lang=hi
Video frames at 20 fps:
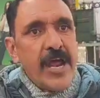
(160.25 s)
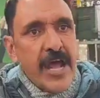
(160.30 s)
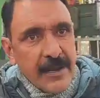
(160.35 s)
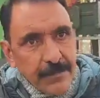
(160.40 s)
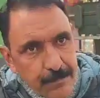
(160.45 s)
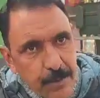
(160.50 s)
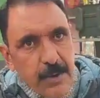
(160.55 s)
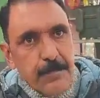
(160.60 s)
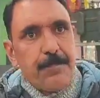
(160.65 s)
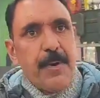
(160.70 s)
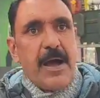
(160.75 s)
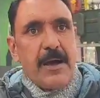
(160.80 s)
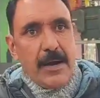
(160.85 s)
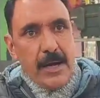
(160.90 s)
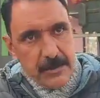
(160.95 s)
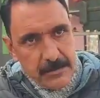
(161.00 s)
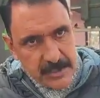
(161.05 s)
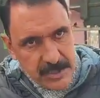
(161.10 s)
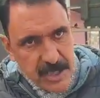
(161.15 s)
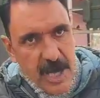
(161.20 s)
खा के वो
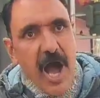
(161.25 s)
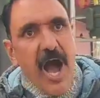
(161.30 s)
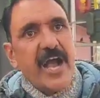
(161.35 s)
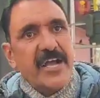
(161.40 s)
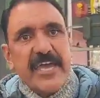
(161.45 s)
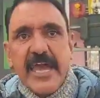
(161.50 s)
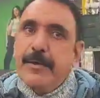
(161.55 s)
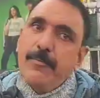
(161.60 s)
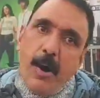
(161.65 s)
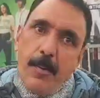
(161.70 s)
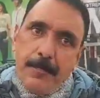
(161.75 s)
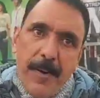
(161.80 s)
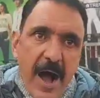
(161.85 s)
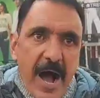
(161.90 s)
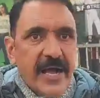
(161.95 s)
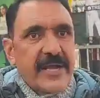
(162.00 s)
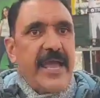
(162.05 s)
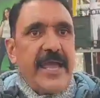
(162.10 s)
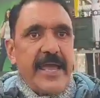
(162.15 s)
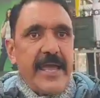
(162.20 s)
भाग गए अब
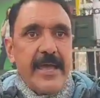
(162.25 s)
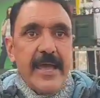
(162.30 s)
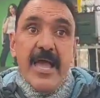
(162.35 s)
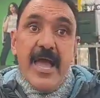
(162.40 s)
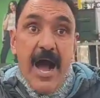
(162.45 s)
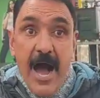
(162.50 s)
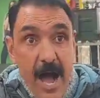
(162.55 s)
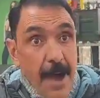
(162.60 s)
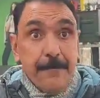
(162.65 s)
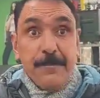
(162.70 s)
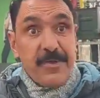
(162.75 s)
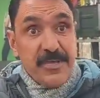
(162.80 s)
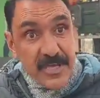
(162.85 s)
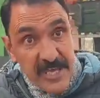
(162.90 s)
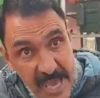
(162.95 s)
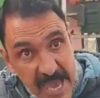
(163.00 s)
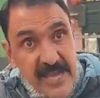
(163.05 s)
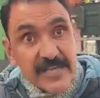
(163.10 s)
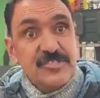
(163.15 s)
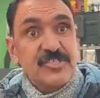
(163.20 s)
ये सिलसिला
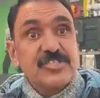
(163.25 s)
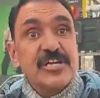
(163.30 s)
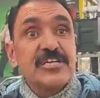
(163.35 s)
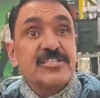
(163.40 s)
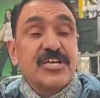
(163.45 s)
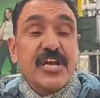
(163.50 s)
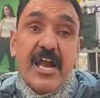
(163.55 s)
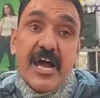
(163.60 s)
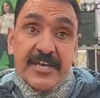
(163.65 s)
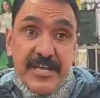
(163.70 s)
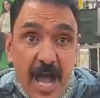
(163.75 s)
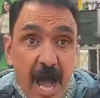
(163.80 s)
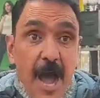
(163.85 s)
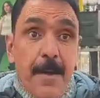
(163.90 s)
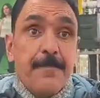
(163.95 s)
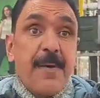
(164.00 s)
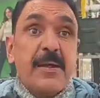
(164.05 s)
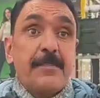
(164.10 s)
यहाँ पर मत कीजिए